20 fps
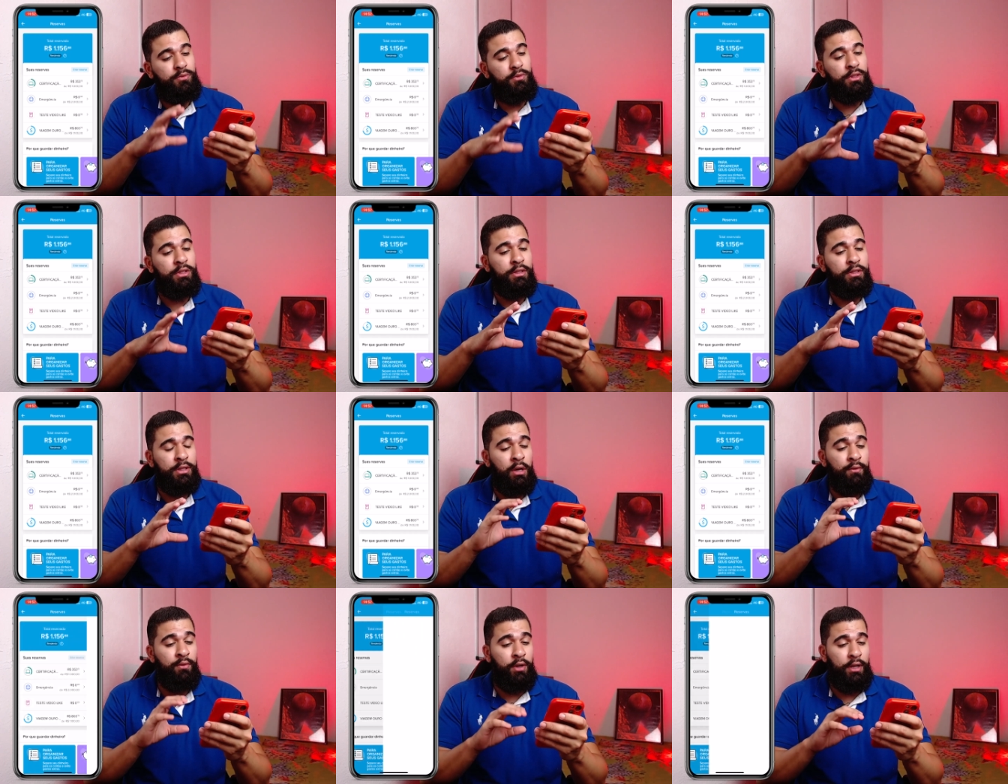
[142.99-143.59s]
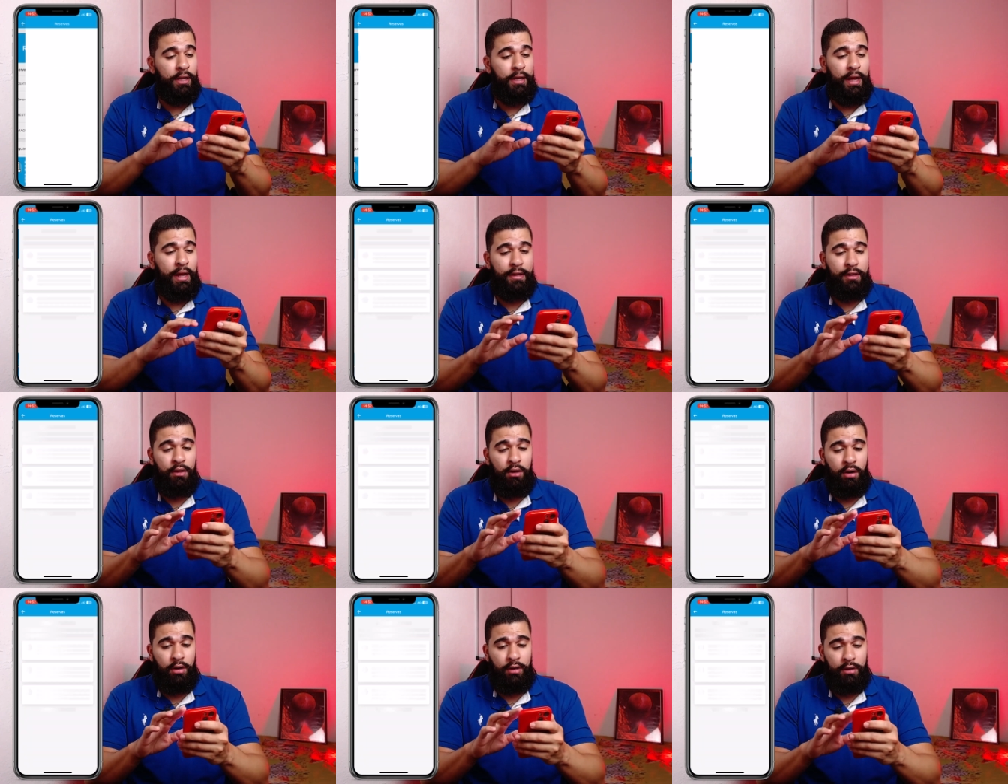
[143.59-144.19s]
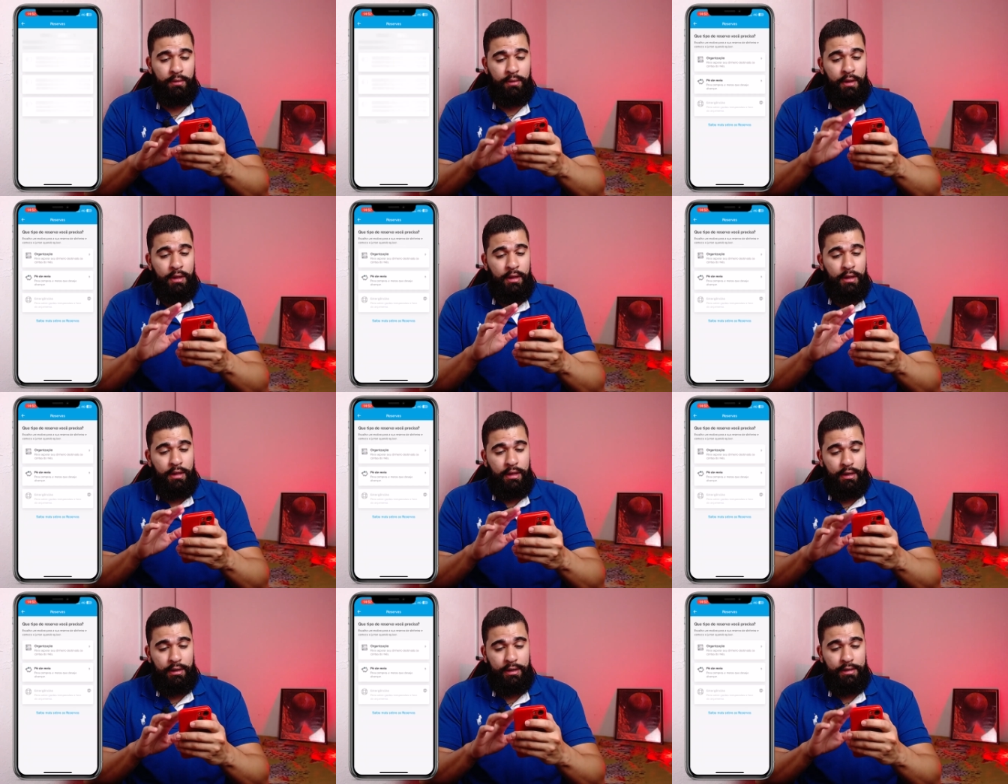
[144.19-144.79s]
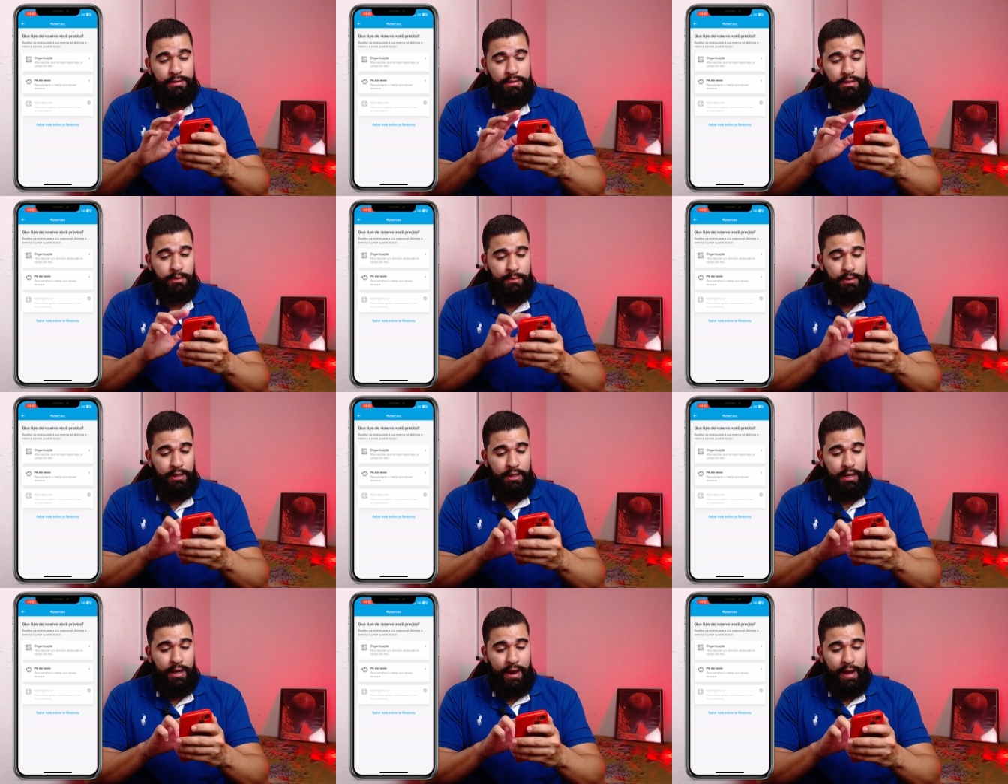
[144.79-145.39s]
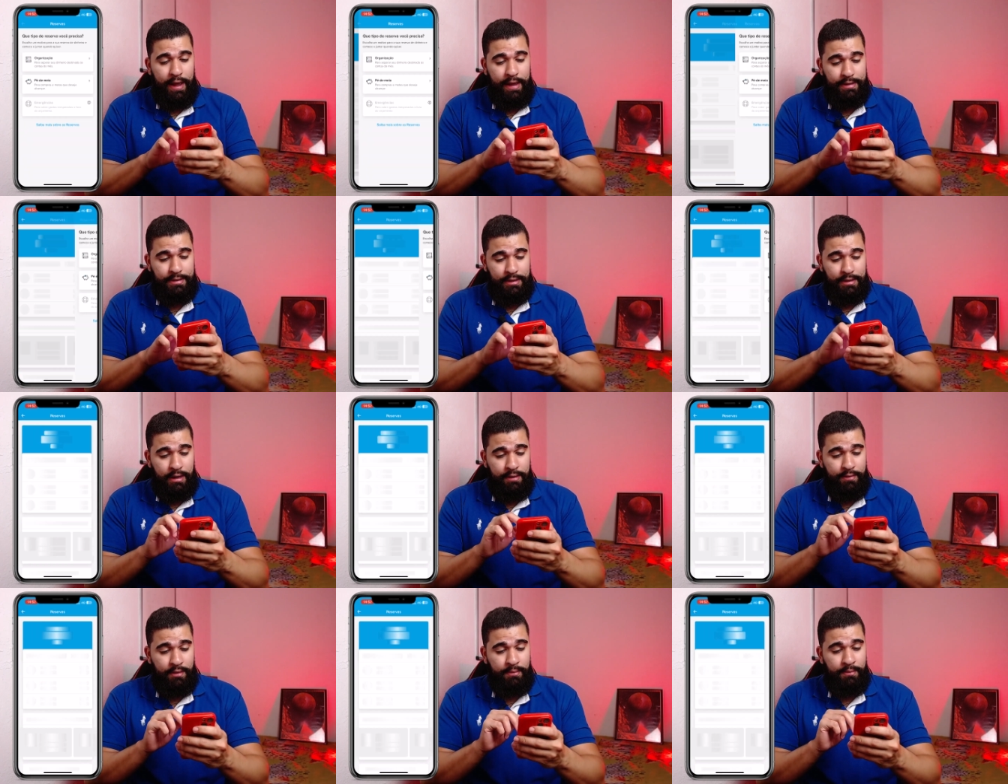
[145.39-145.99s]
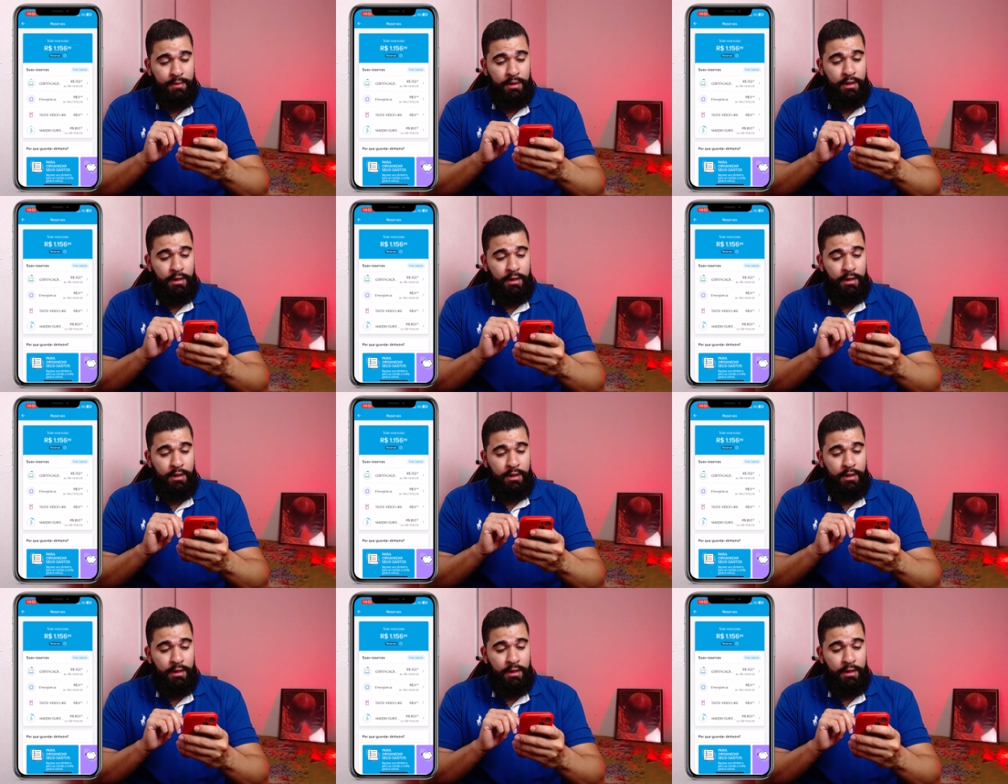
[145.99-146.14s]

Então, eu vou clicar aqui, ó, aqui em cima em criar reserva.